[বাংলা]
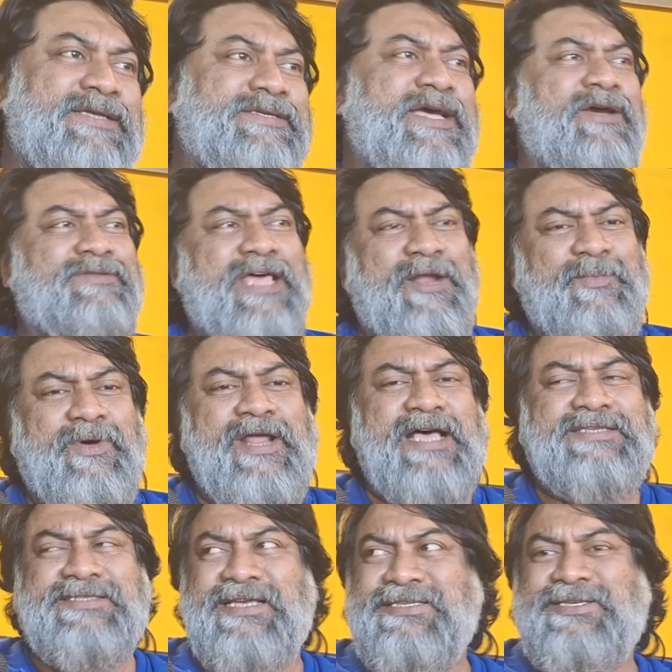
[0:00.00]
যাই তারপর
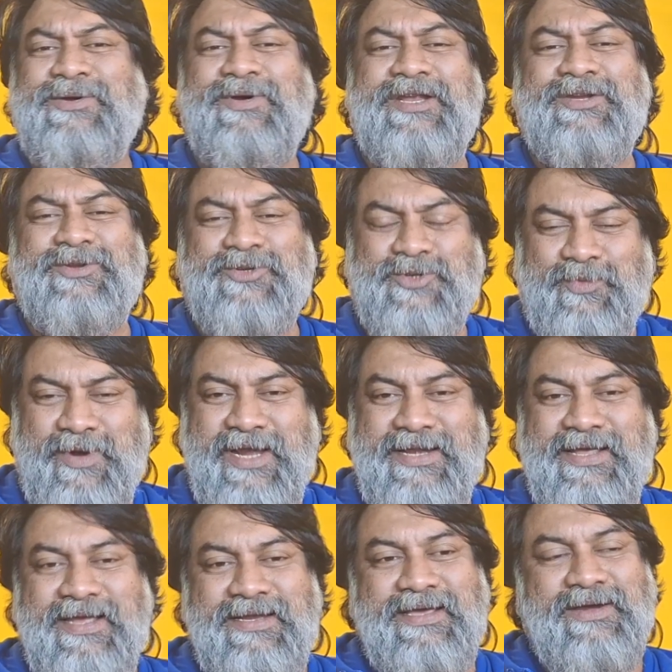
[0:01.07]
আস্তে আস্তে করে একটু সময়
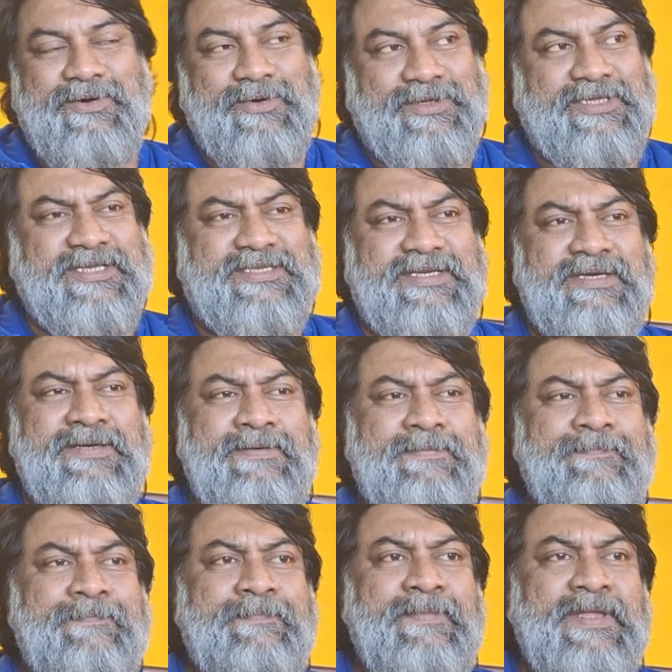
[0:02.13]
নিয়ে নিয়ে করতেছি
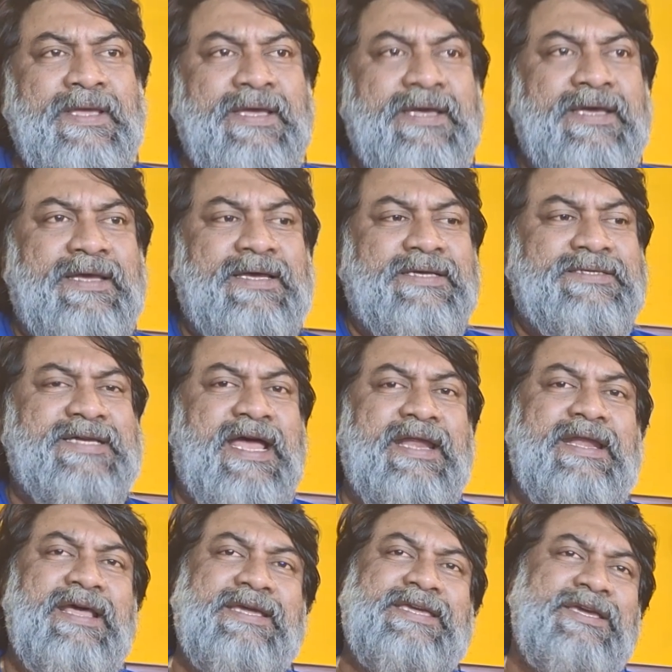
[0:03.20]
জানি
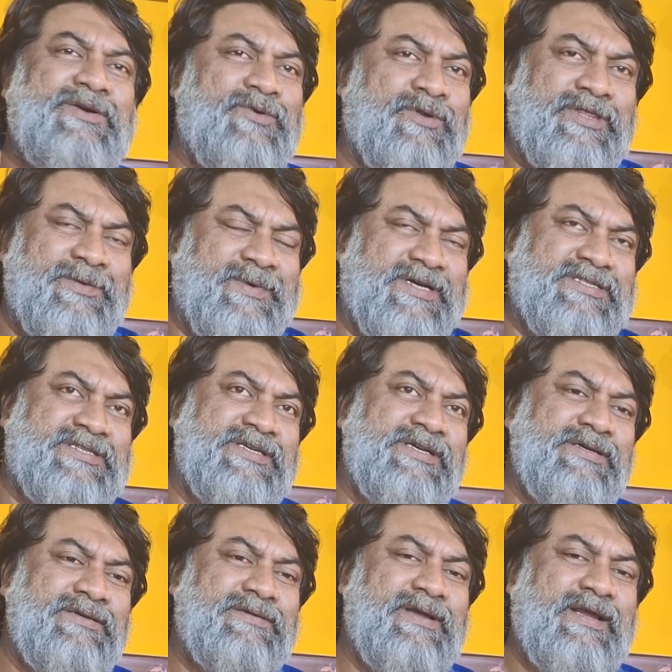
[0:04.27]
না কি করতে পারছি
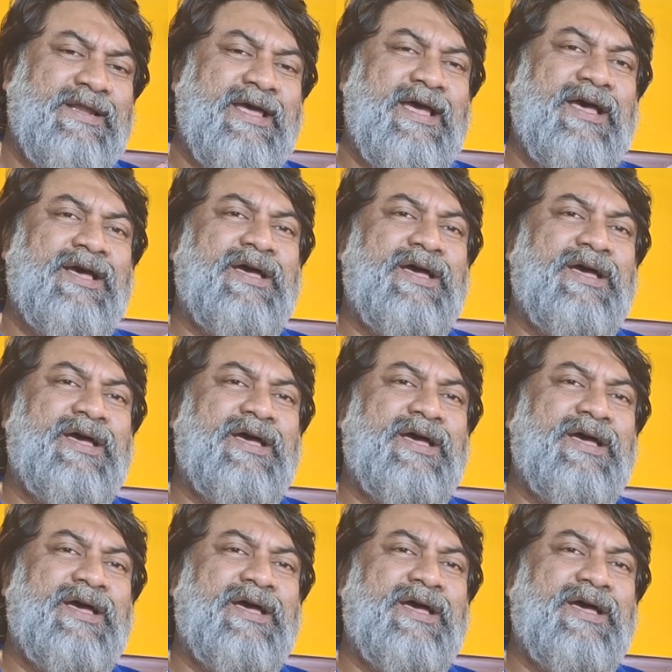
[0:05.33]
এটা